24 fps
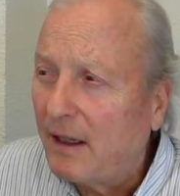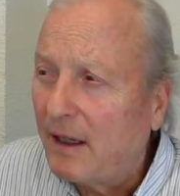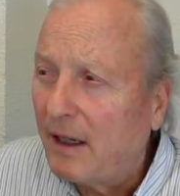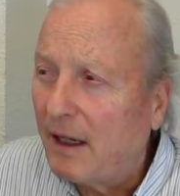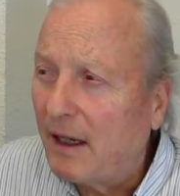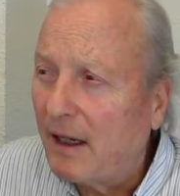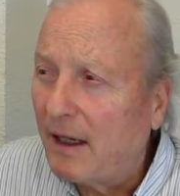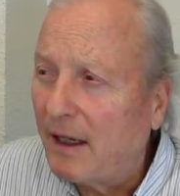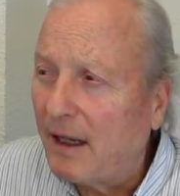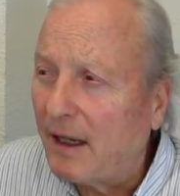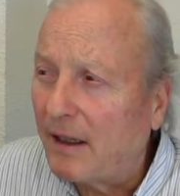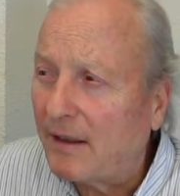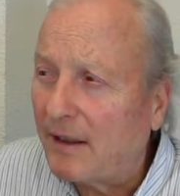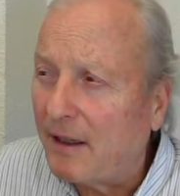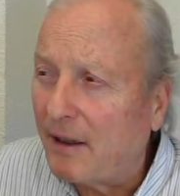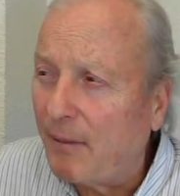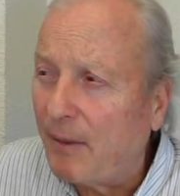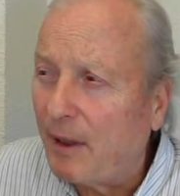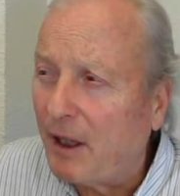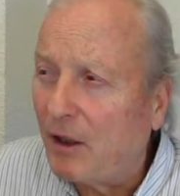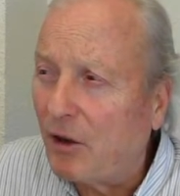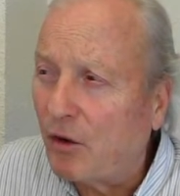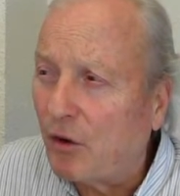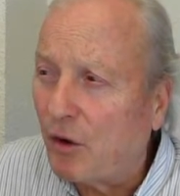el
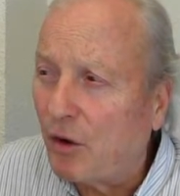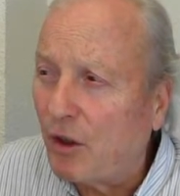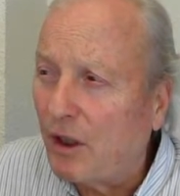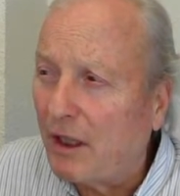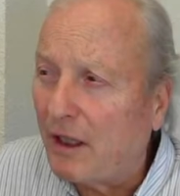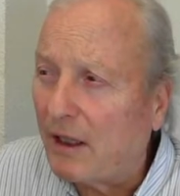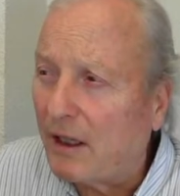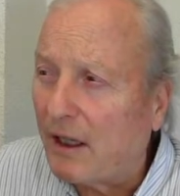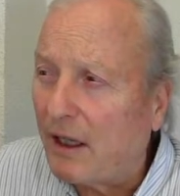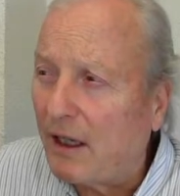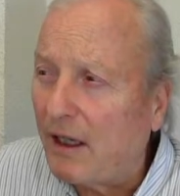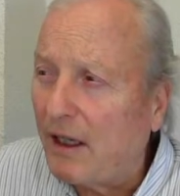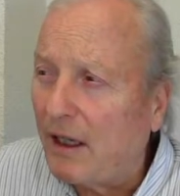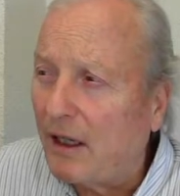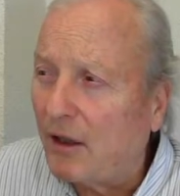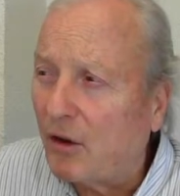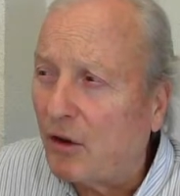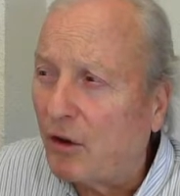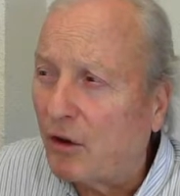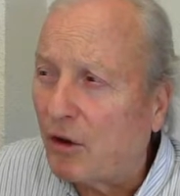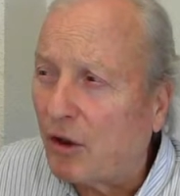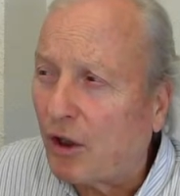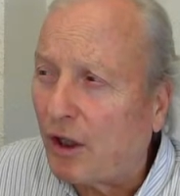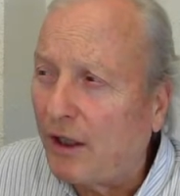nacimiento en el
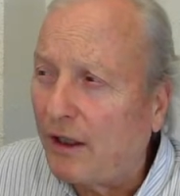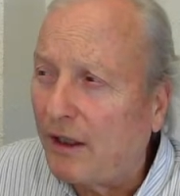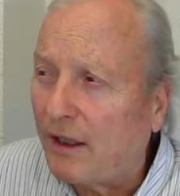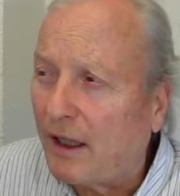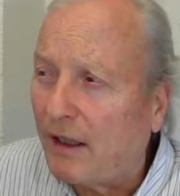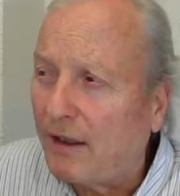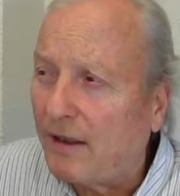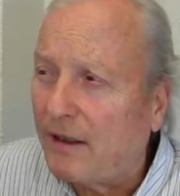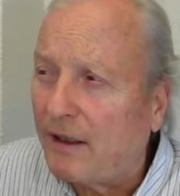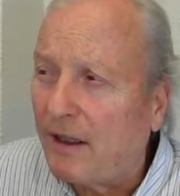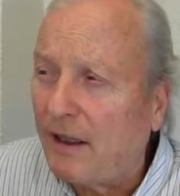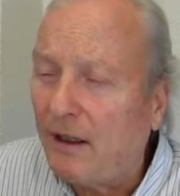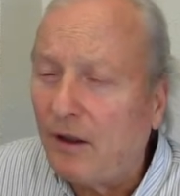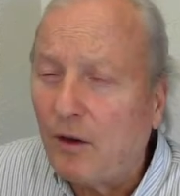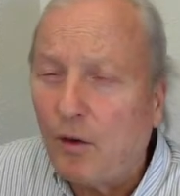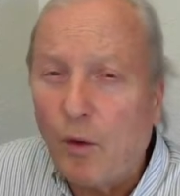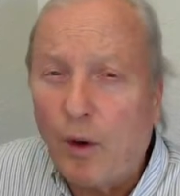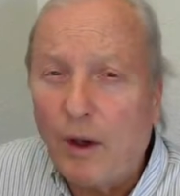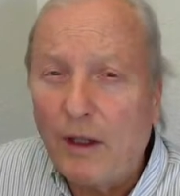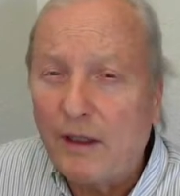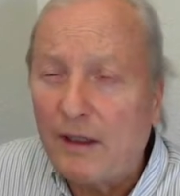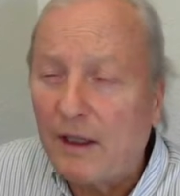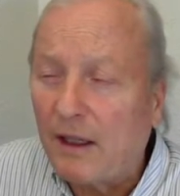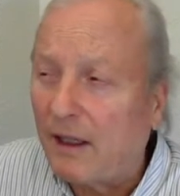
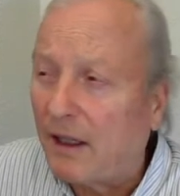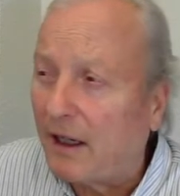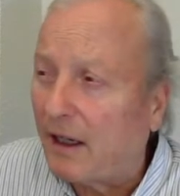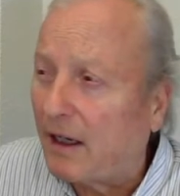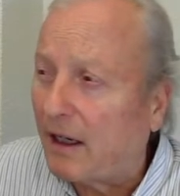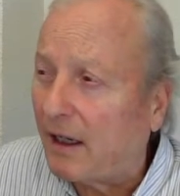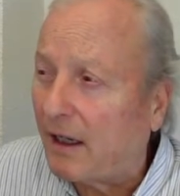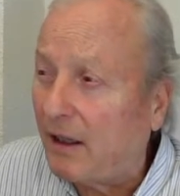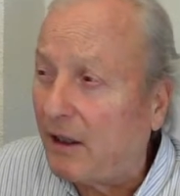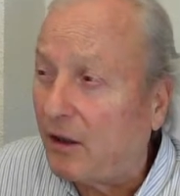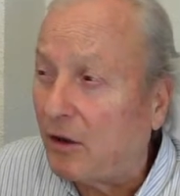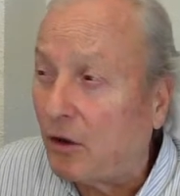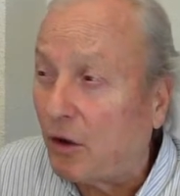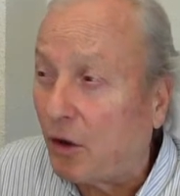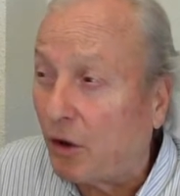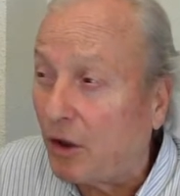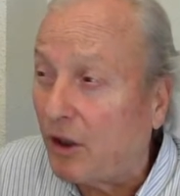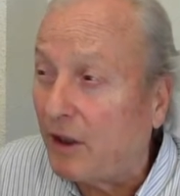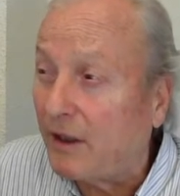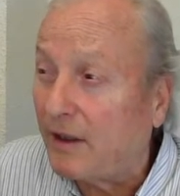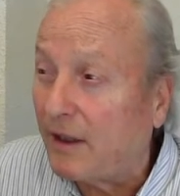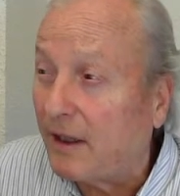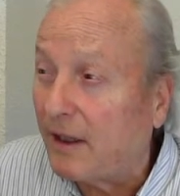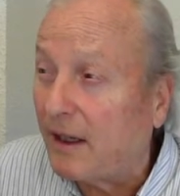535 a.C.,
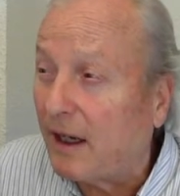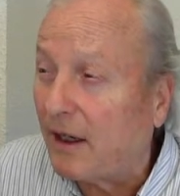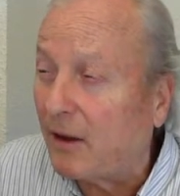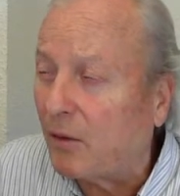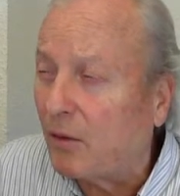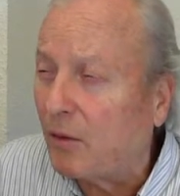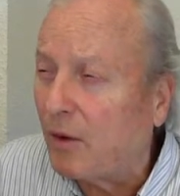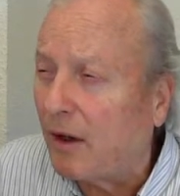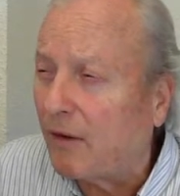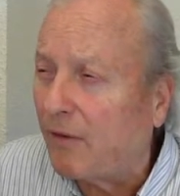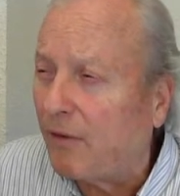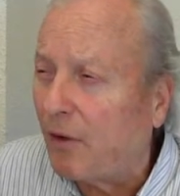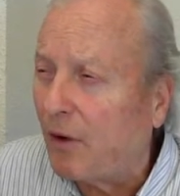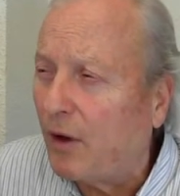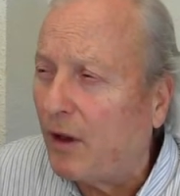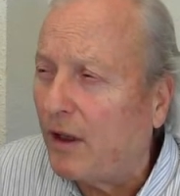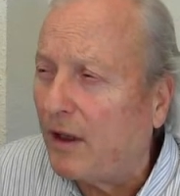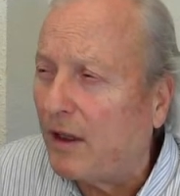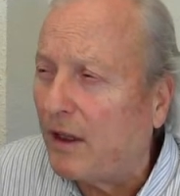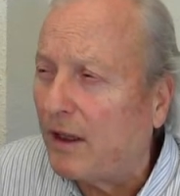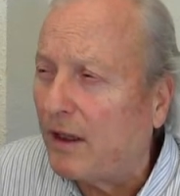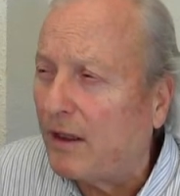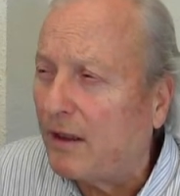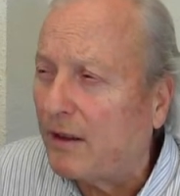dicen algunas
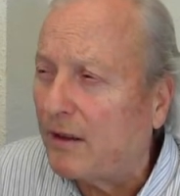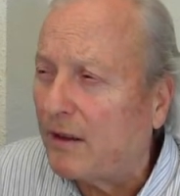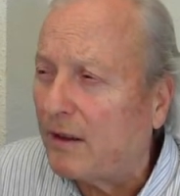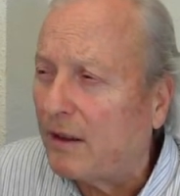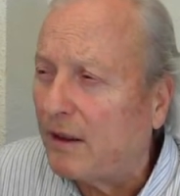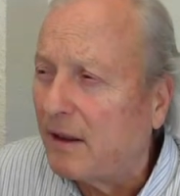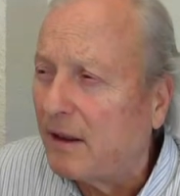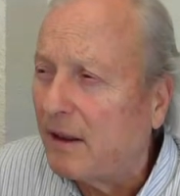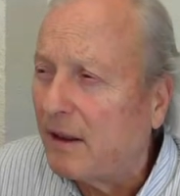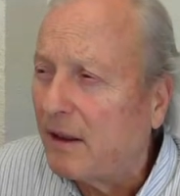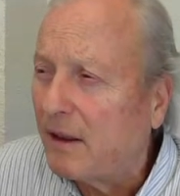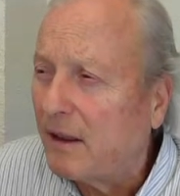fuentes,